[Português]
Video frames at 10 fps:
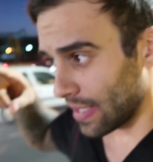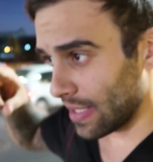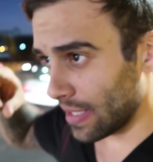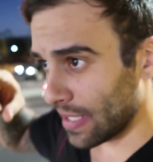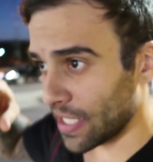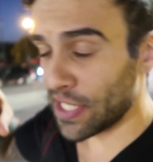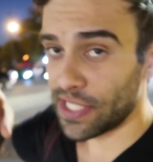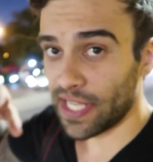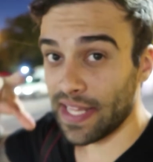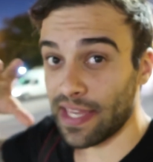e que a
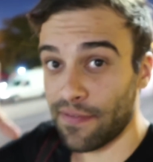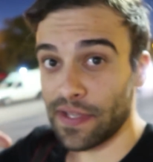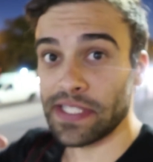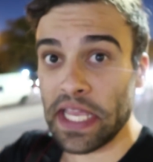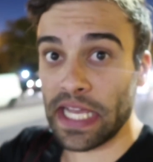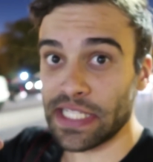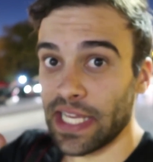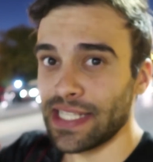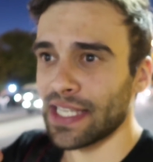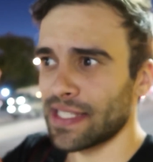gente tem entrevista em
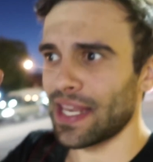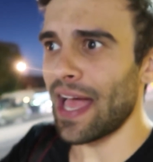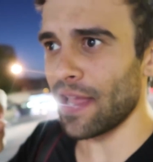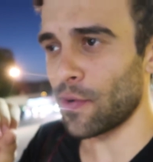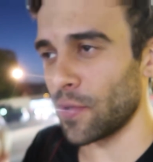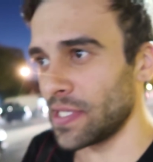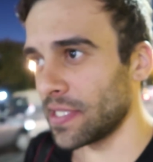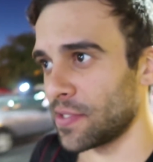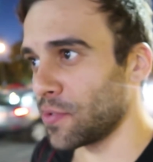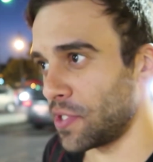agências lá e
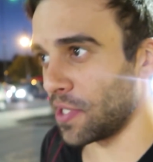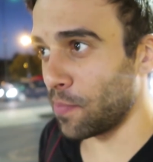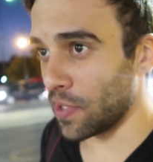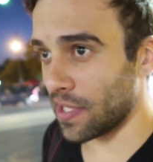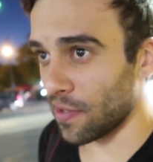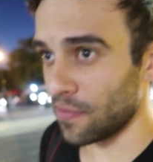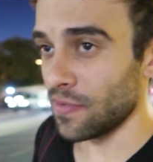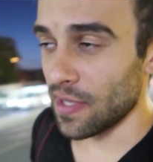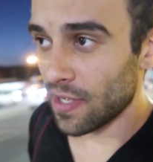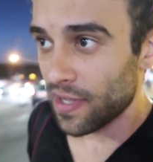coisas do tipo, então
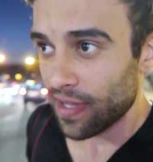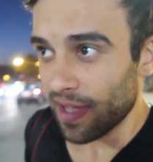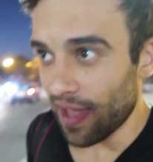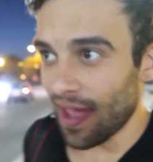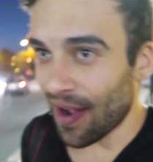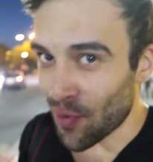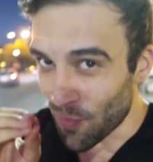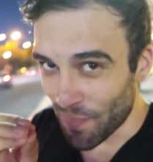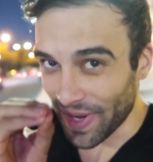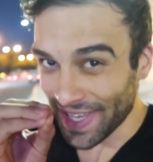é,
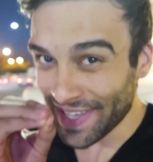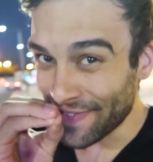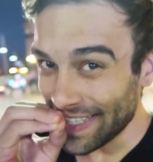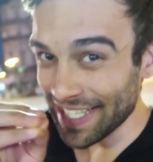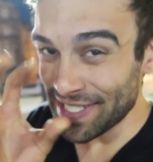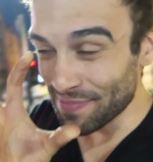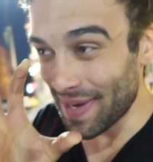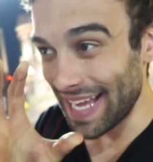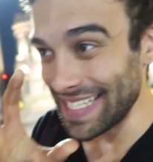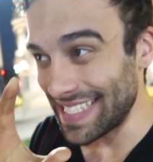acompanhem que vai estar
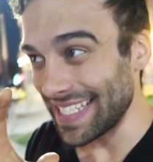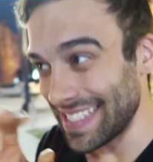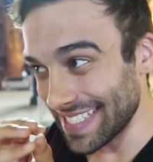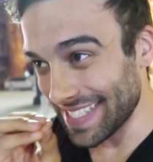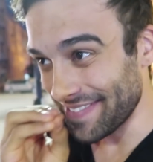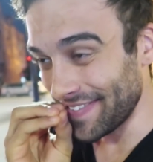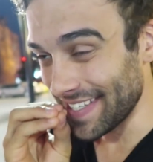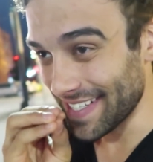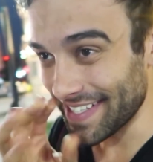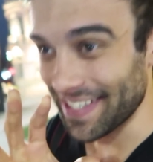demais na
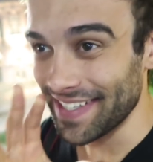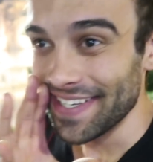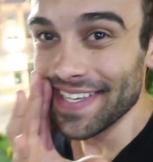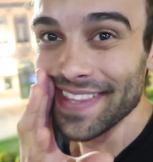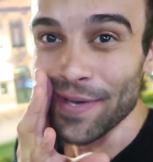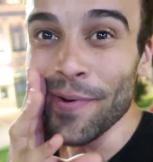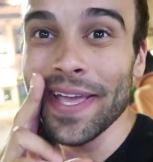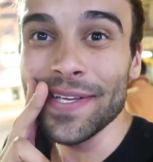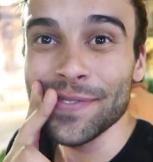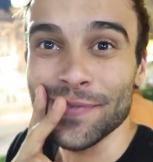sexta-feira, cara. Então é
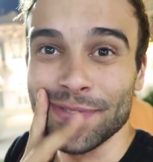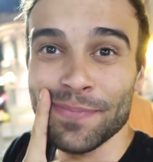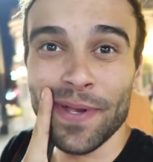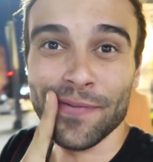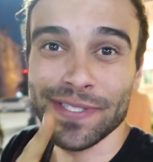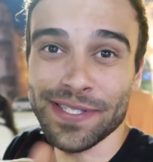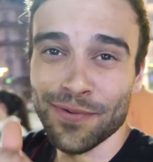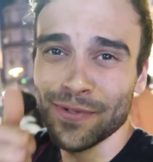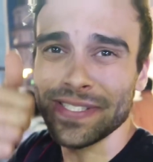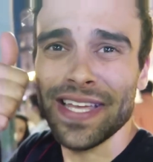isso, espero que vocês
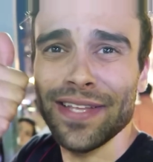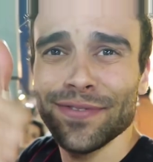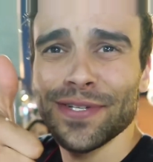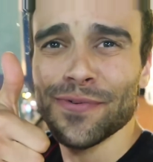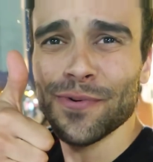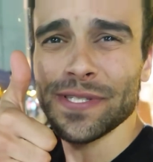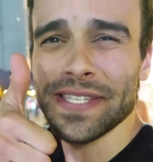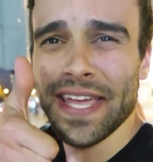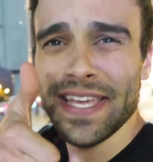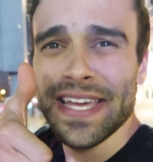tenham gostado, deixa um
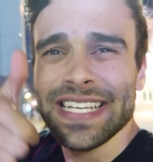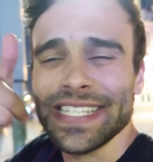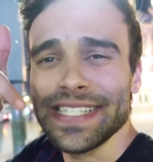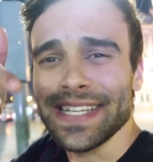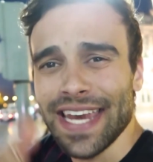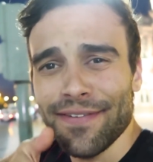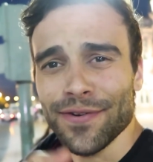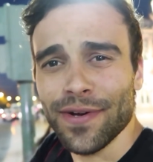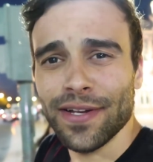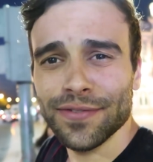gostei, se inscreve
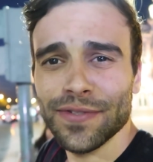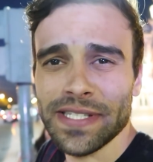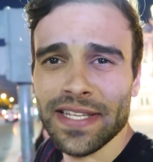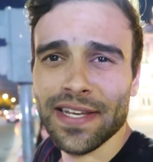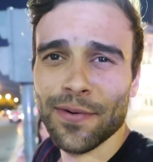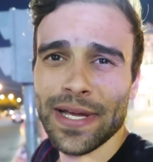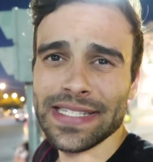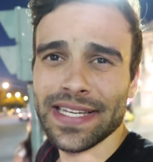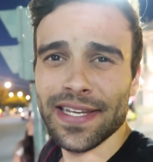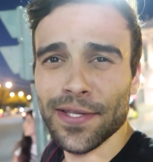no canal se você ainda não é
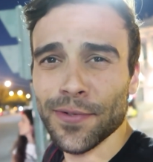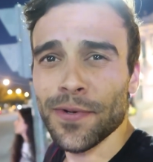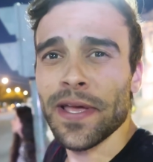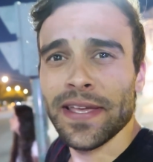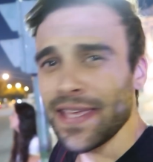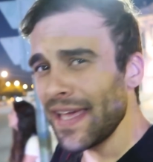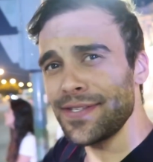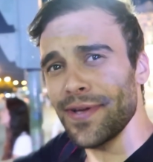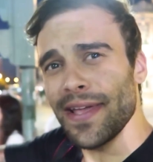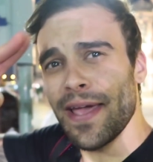inscrito. E é
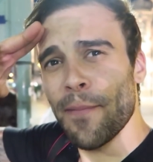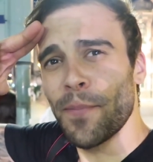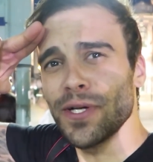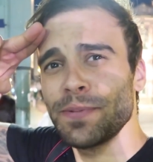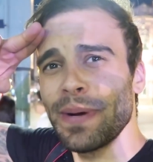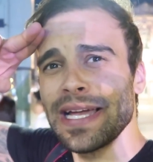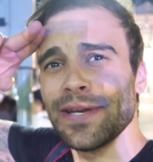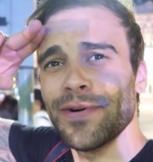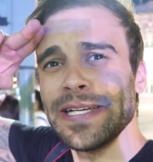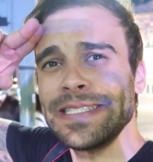isso aí, pode pá que é
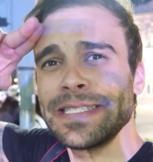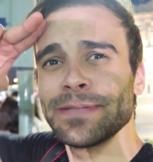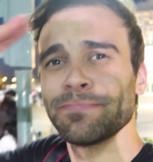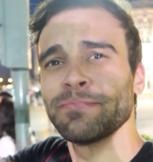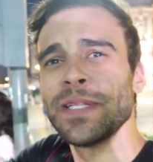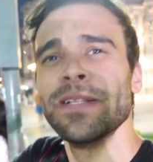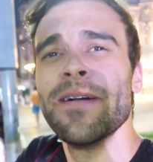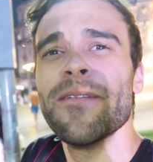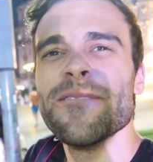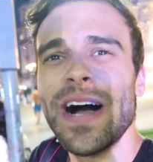nóis,
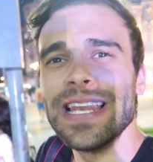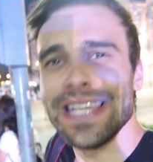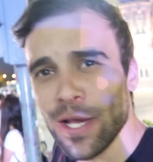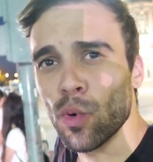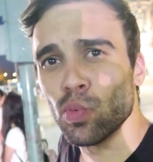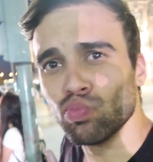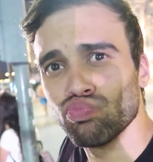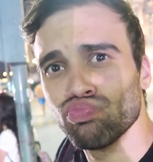valeu!